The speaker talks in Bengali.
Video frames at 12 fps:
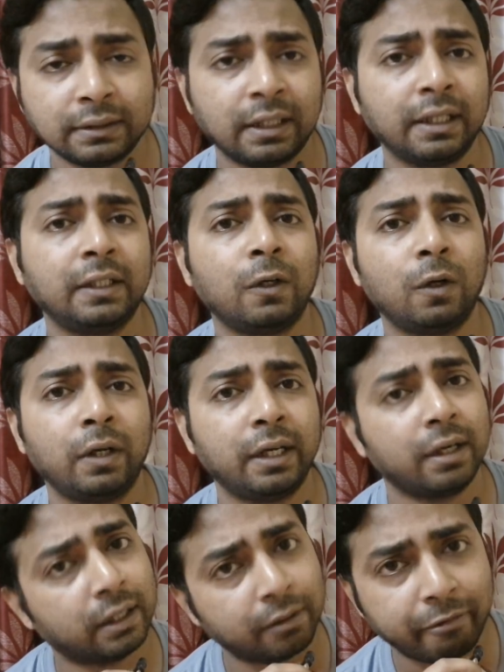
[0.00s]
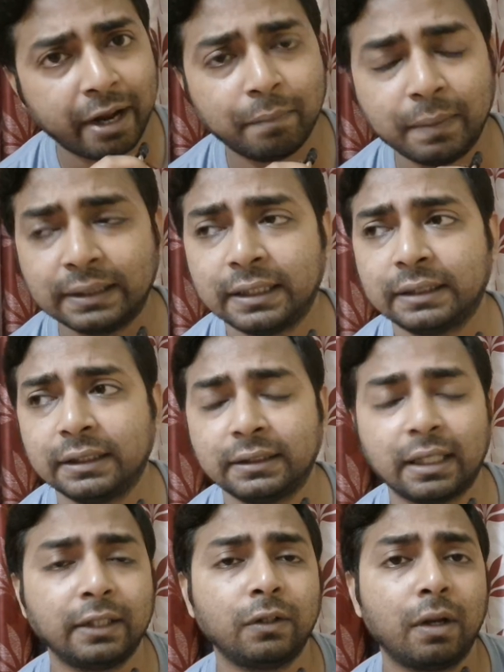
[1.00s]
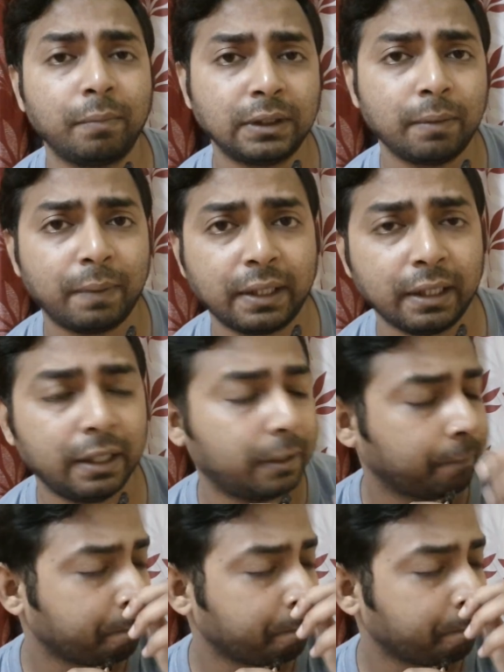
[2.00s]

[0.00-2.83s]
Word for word: সানি দেওয়ালের একটা ফ্যান বেস আছে সানি দেওয়াল আমিষা প্যাটেল